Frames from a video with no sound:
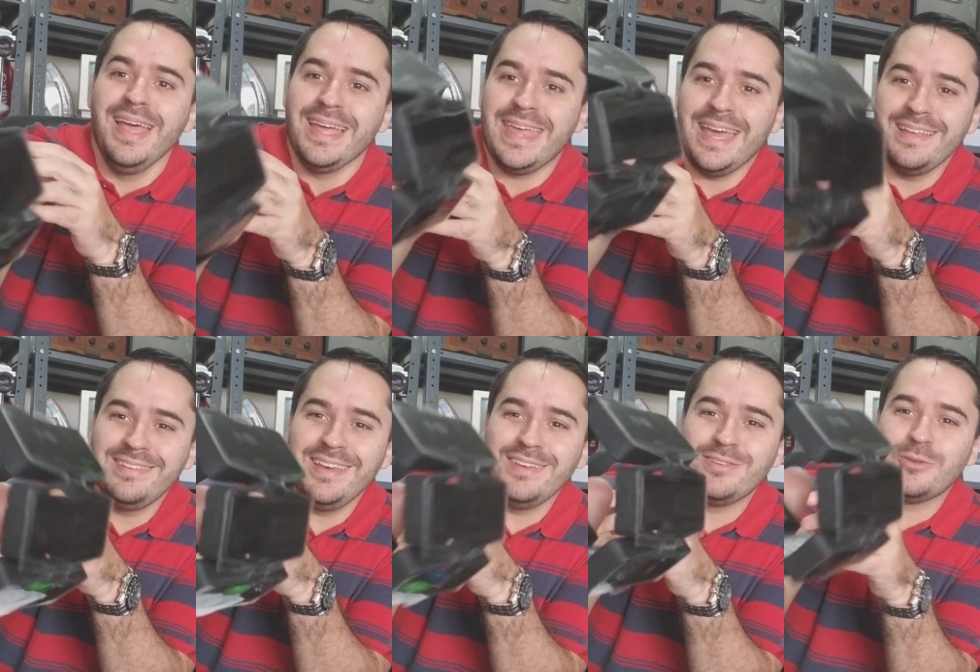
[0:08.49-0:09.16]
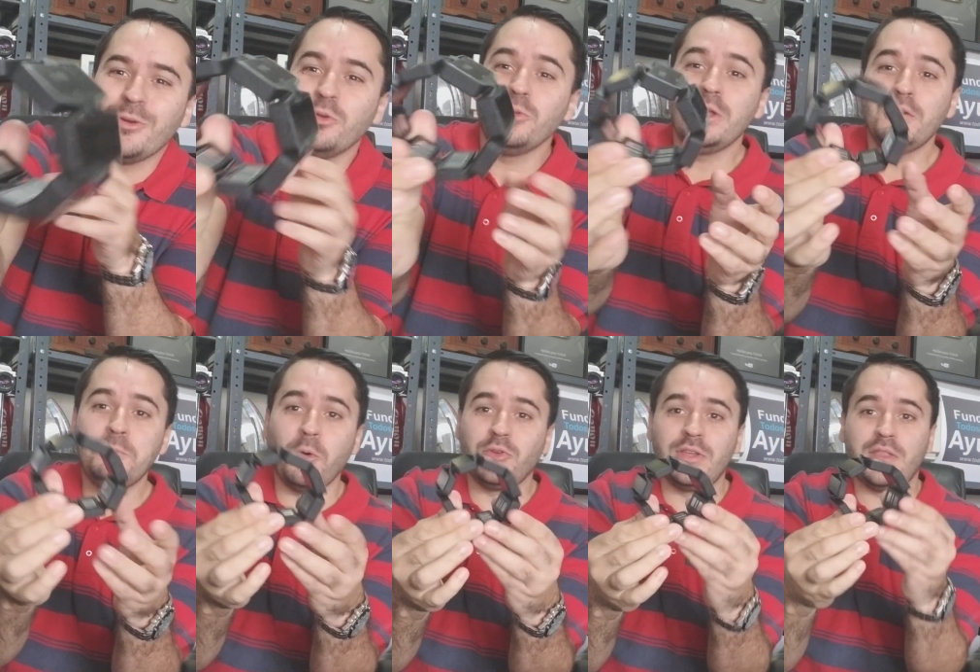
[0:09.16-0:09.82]
¿Qué es esto? Es un
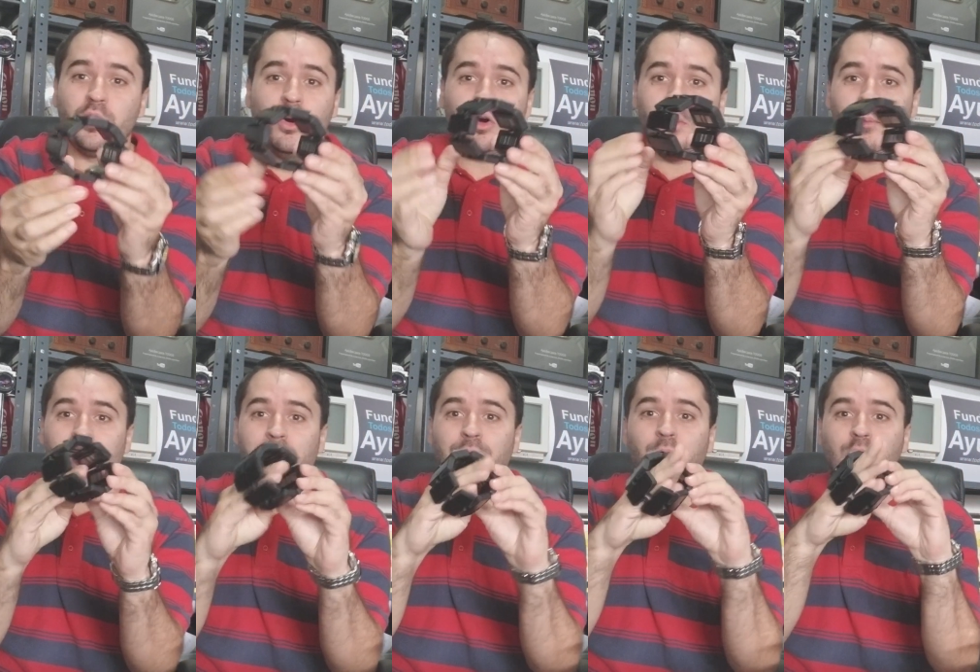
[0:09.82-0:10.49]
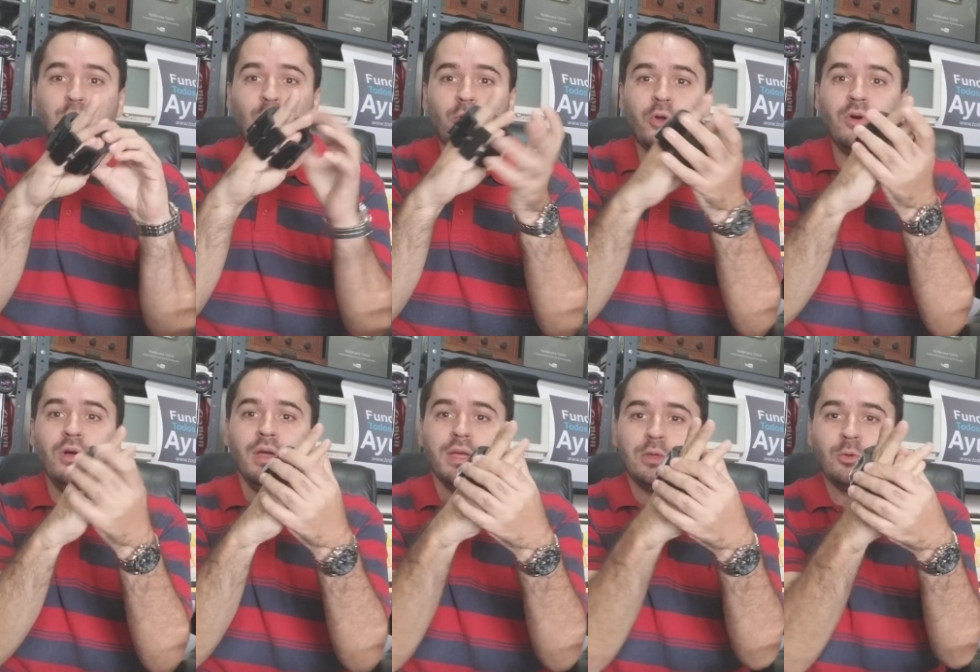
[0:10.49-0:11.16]
dispositivo como el
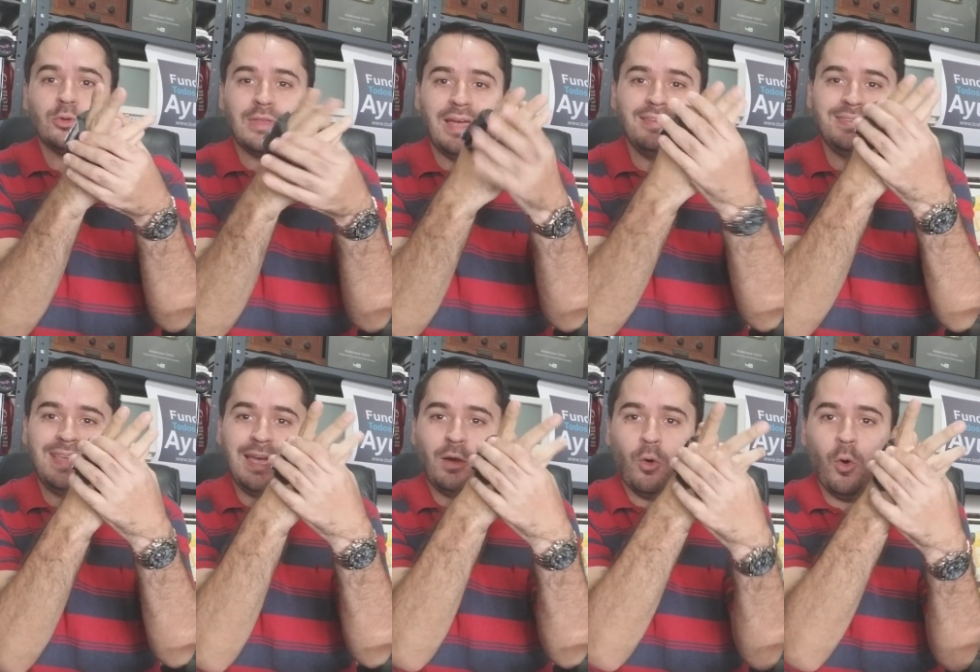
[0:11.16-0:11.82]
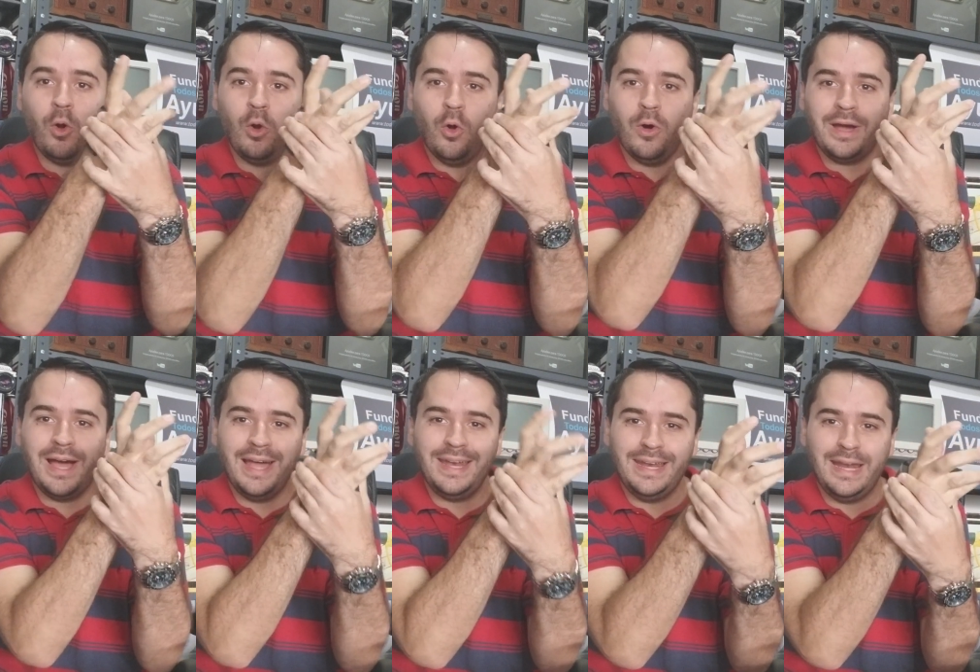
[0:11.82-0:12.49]
futuro que ustedes se
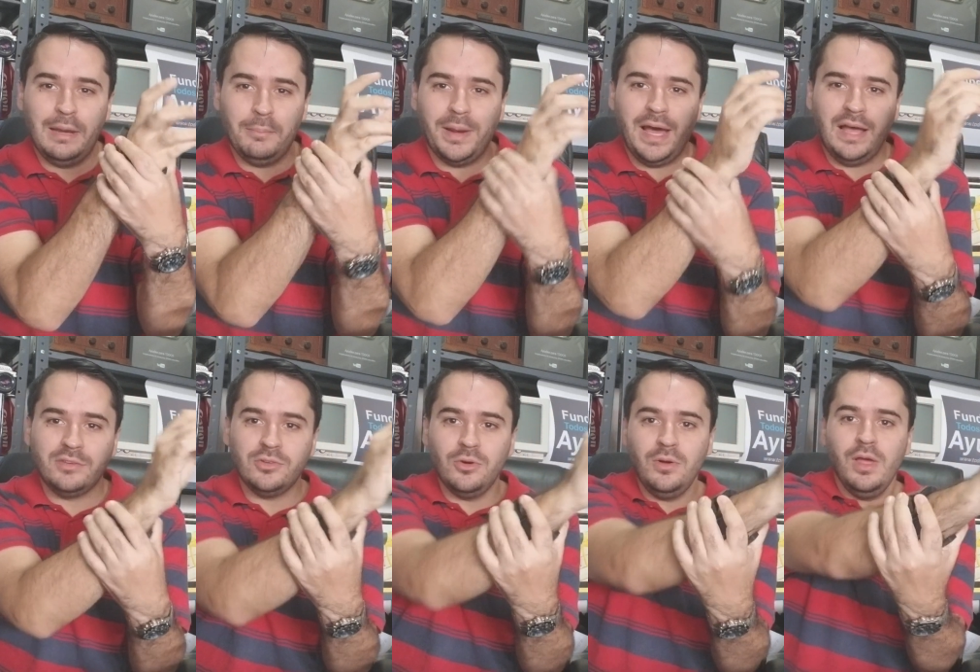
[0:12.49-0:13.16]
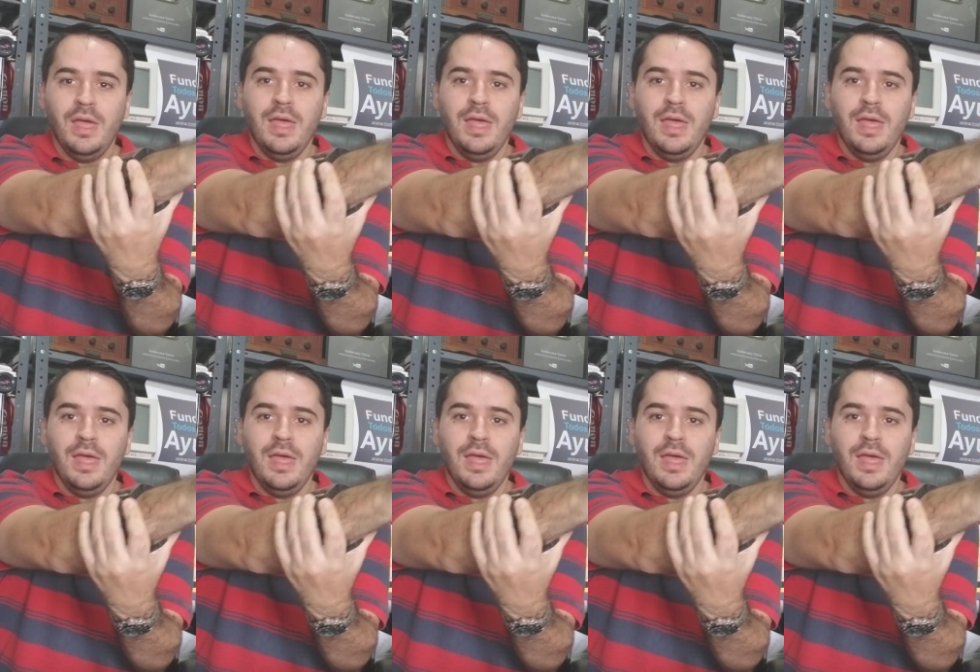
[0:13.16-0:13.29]
colocan en el brazo